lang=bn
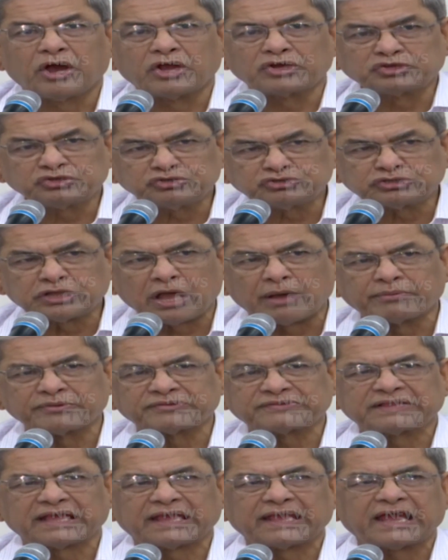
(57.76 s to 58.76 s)
অসুস্থ
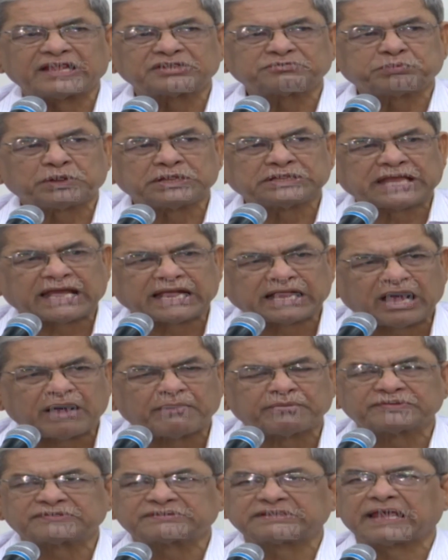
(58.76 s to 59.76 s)
অবস্থায় হাসপাতালে থাকা
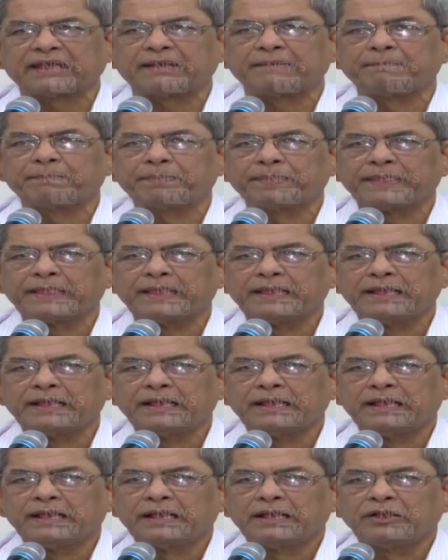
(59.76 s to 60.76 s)
অবস্থায়
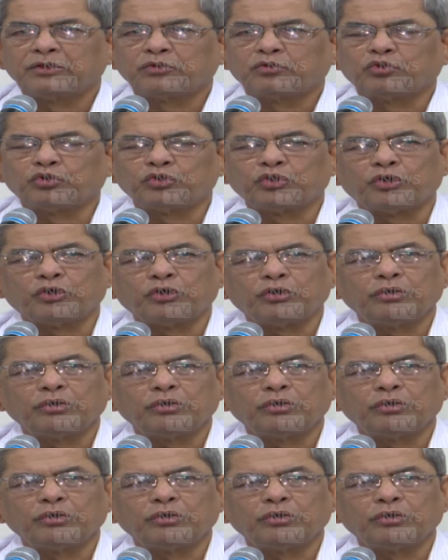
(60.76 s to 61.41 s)
কোনো